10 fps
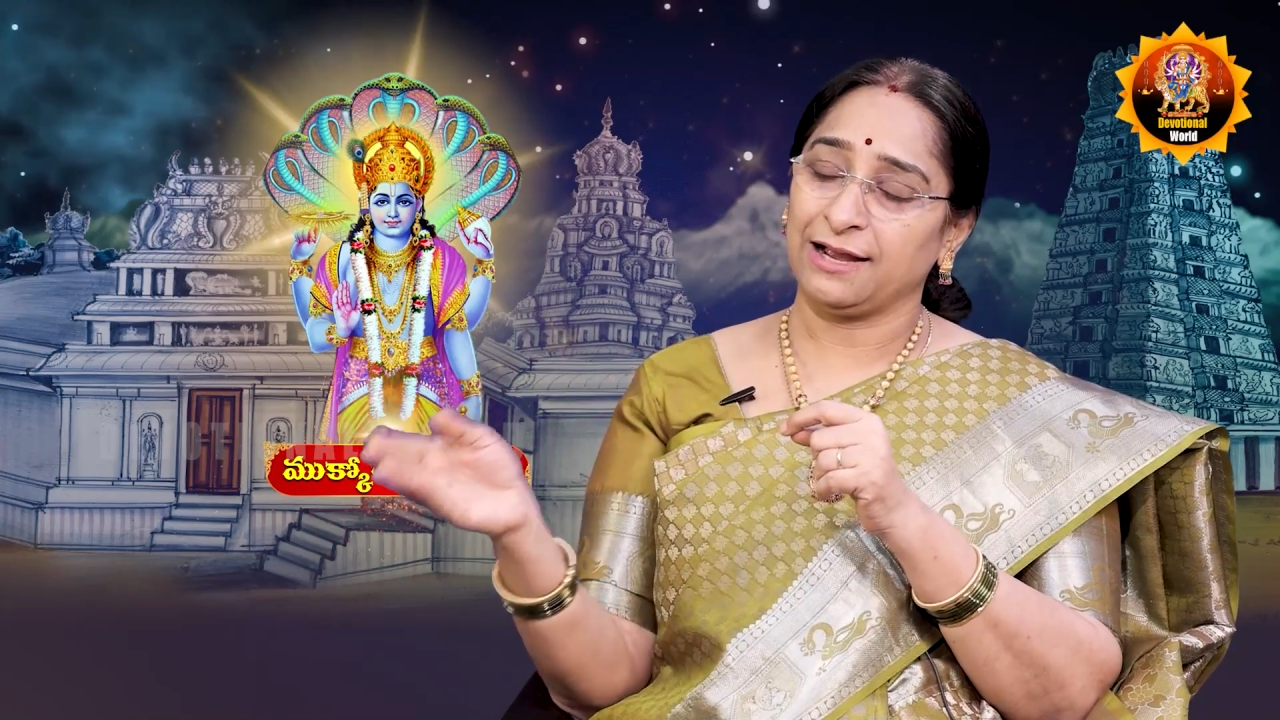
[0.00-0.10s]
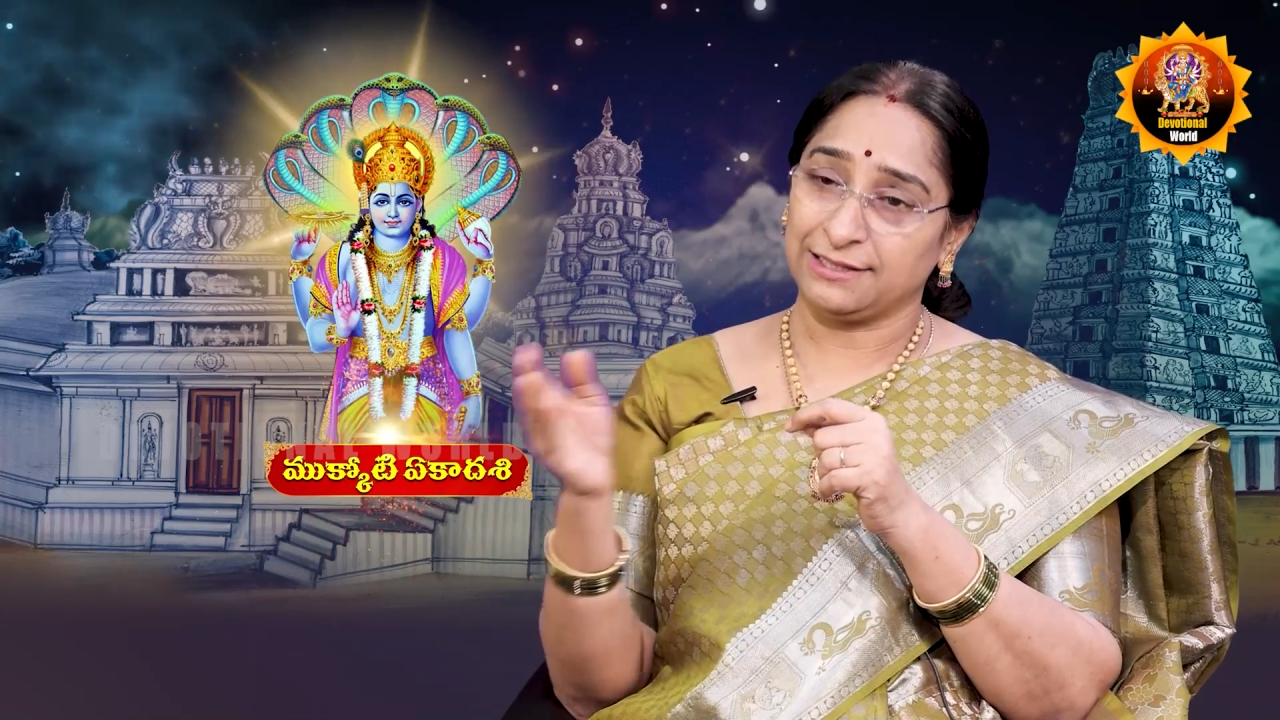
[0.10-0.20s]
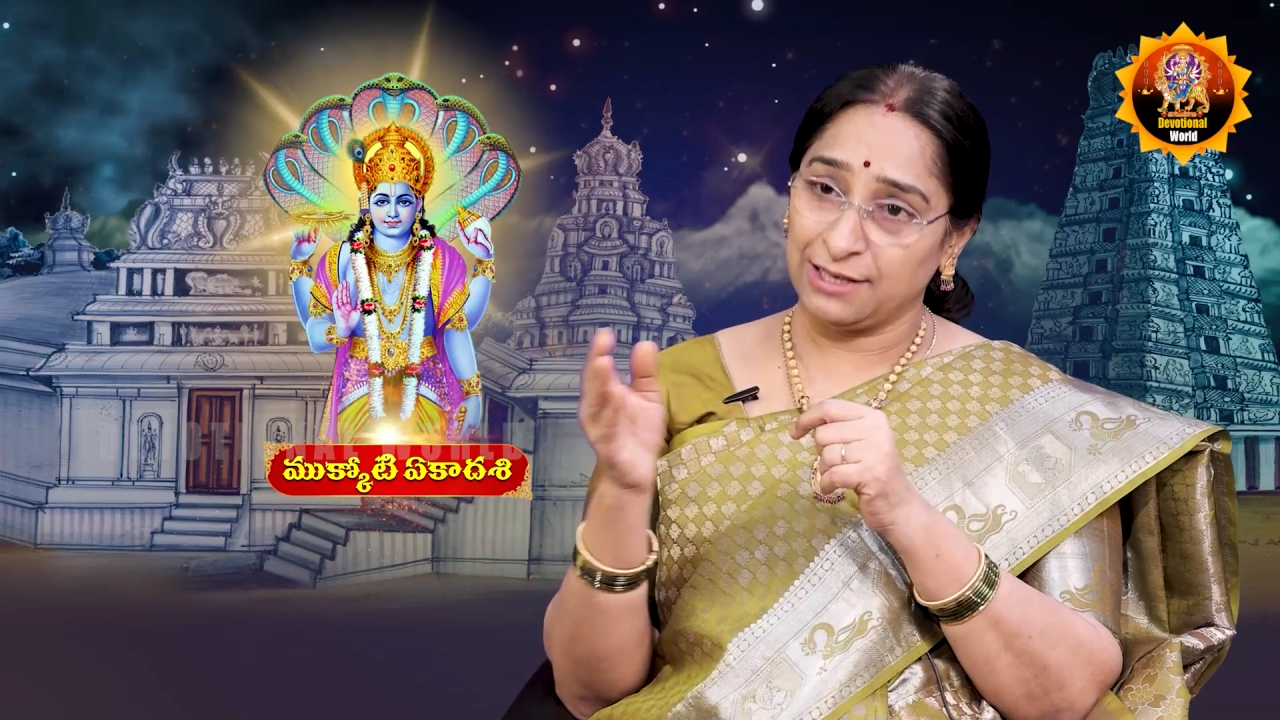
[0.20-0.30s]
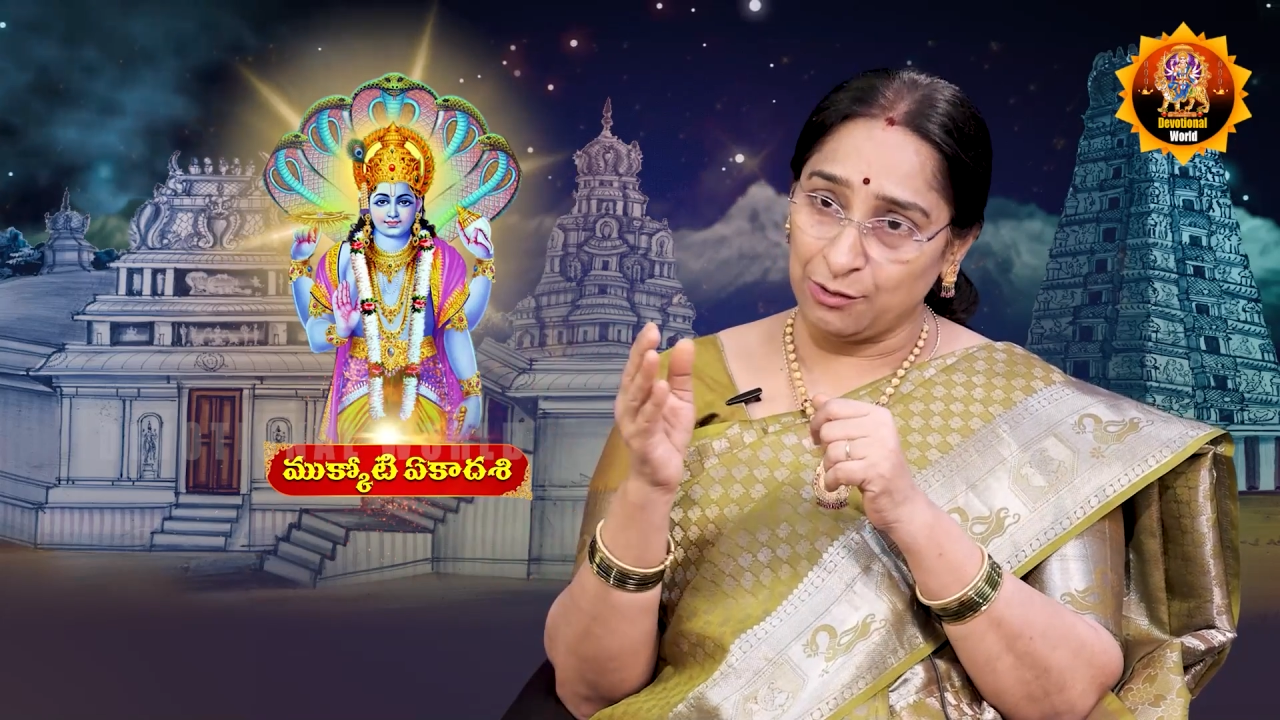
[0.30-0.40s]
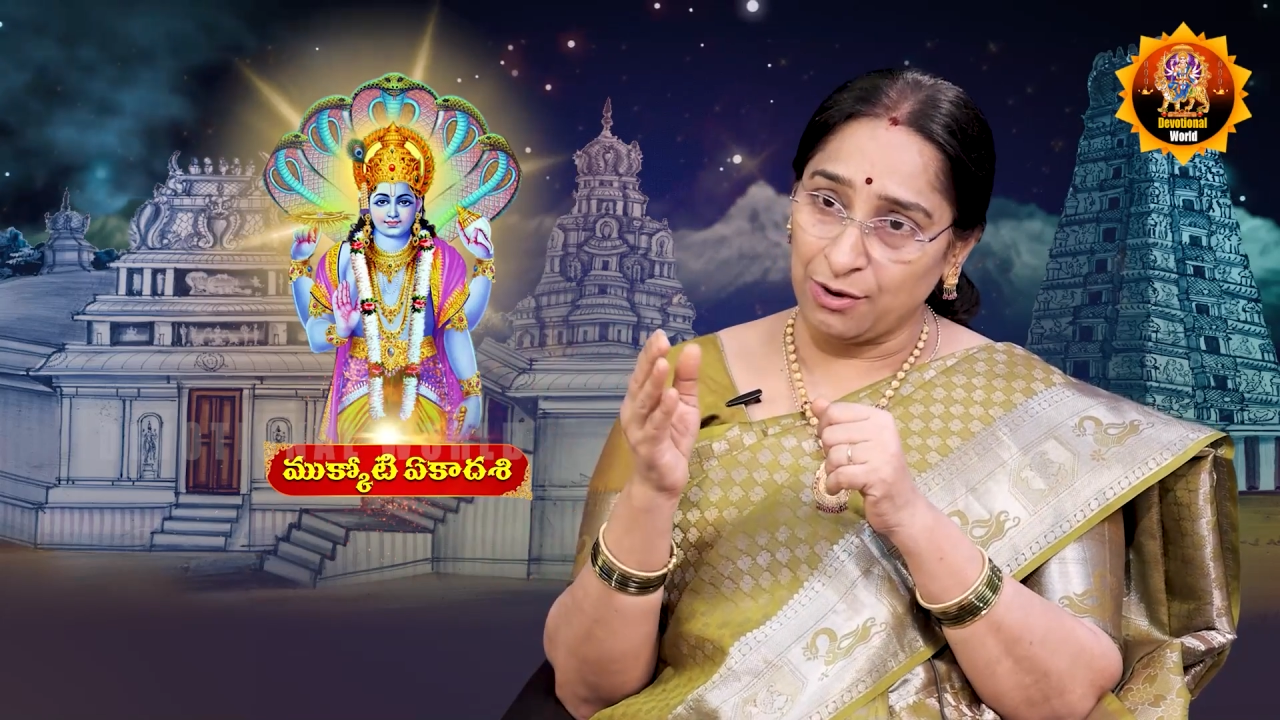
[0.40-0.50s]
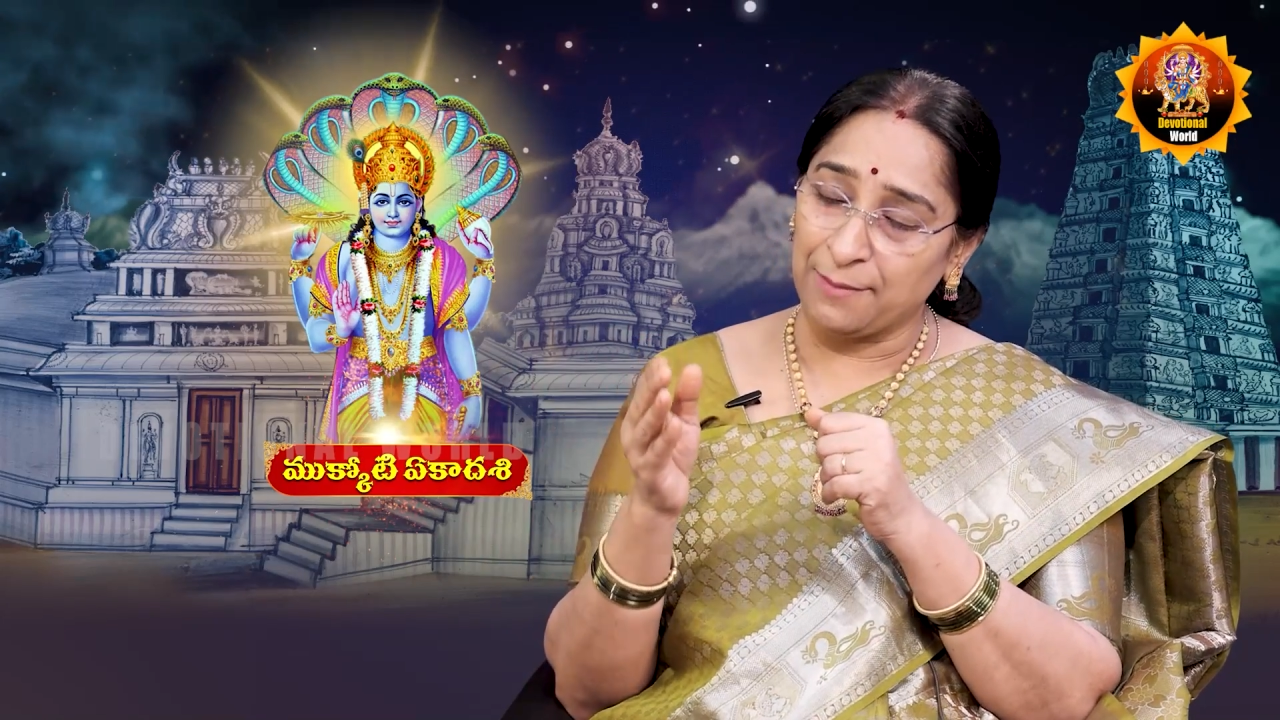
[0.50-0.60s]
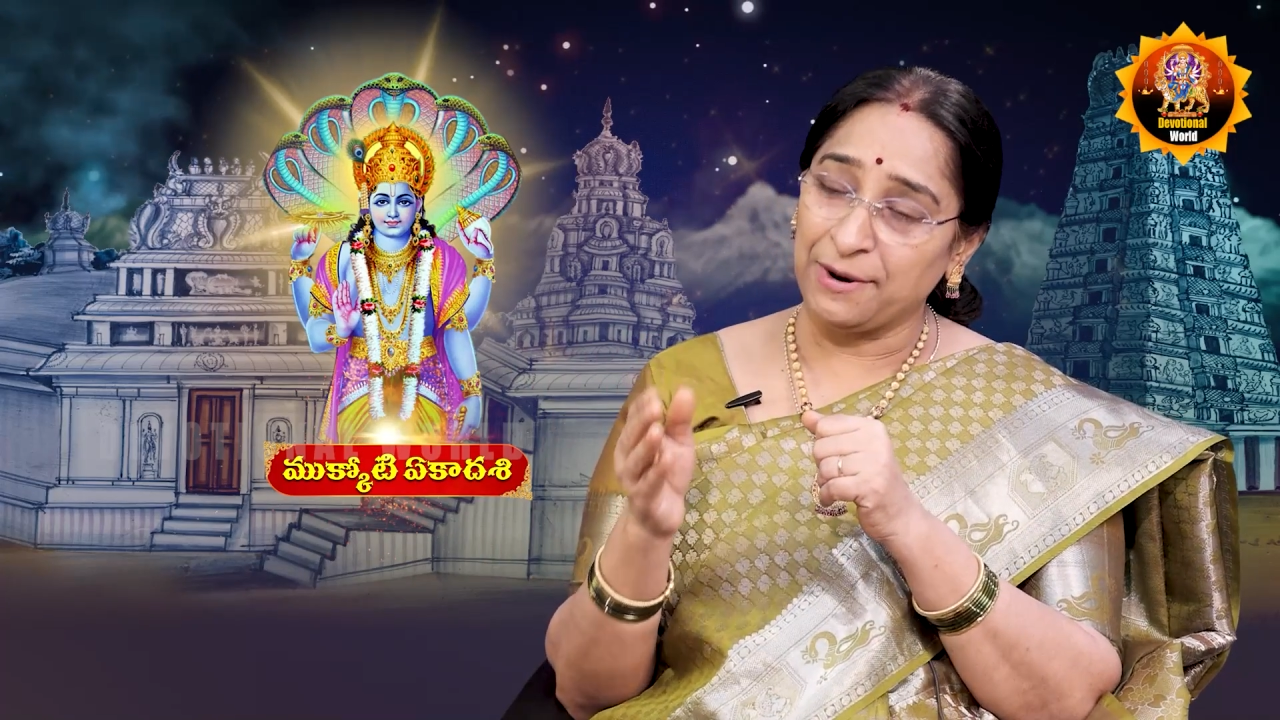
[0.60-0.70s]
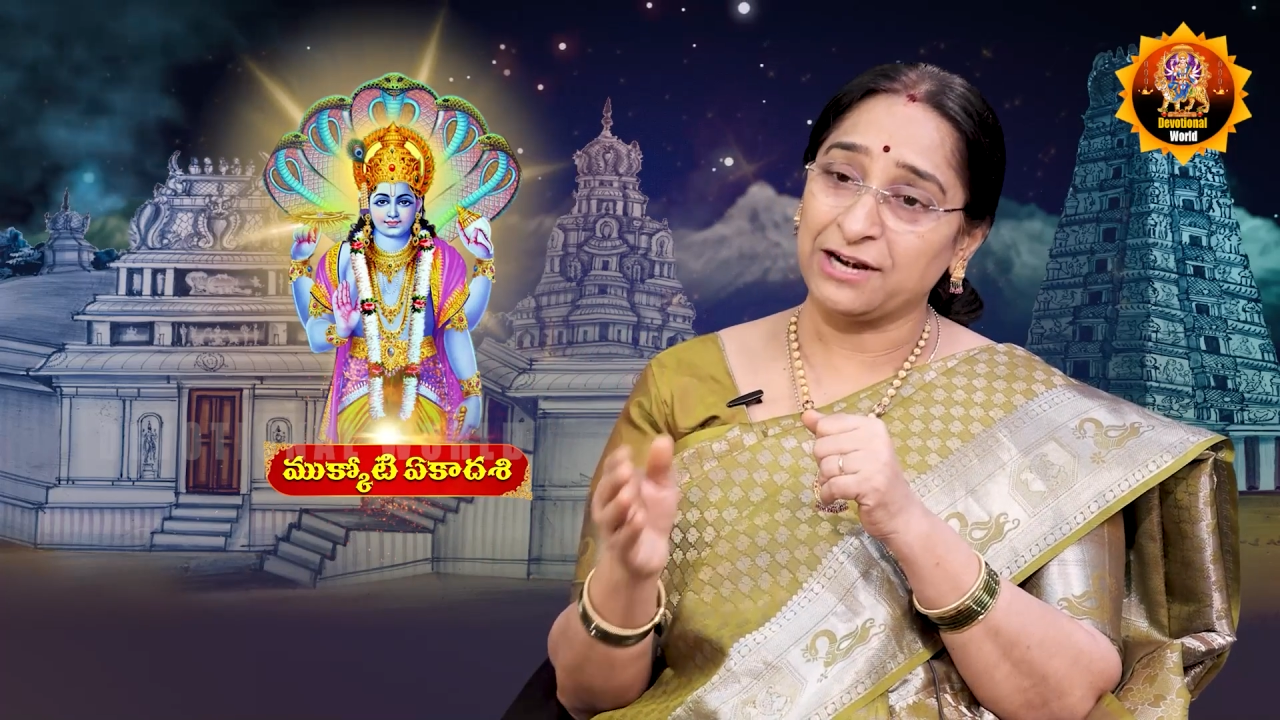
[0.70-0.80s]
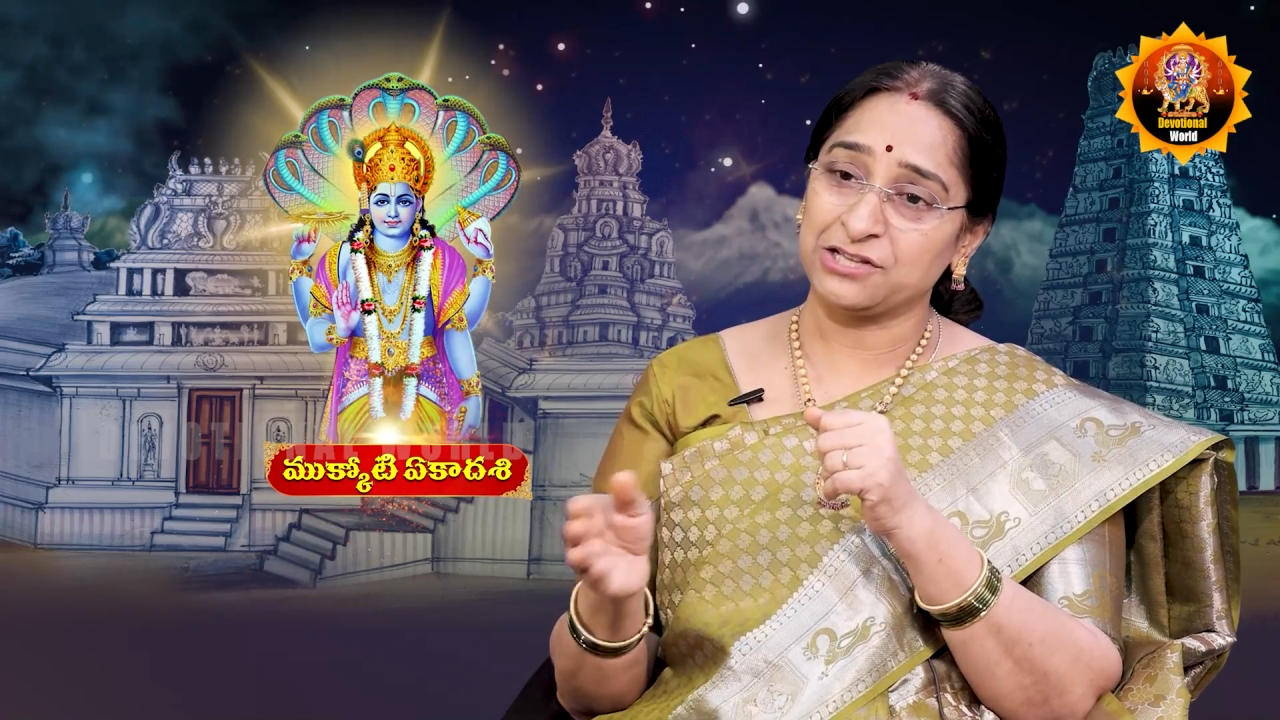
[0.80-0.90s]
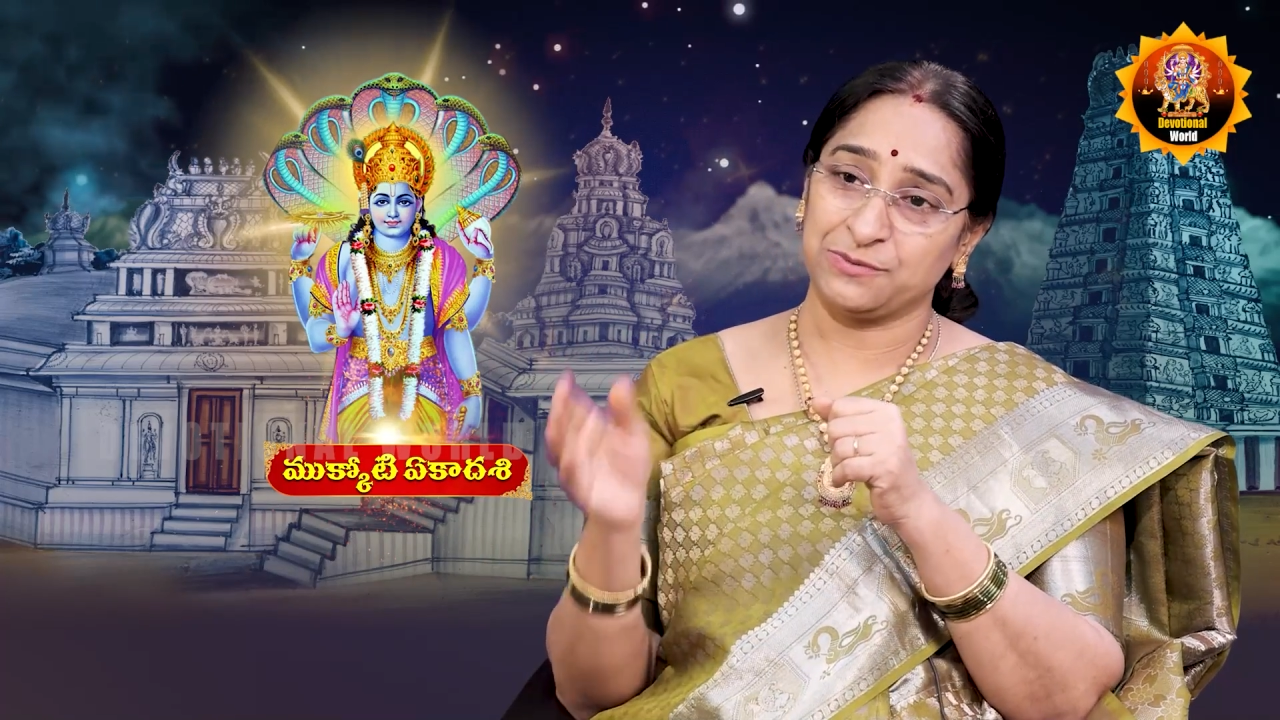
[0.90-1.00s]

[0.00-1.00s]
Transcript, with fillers: కథల్లో ఆ మాట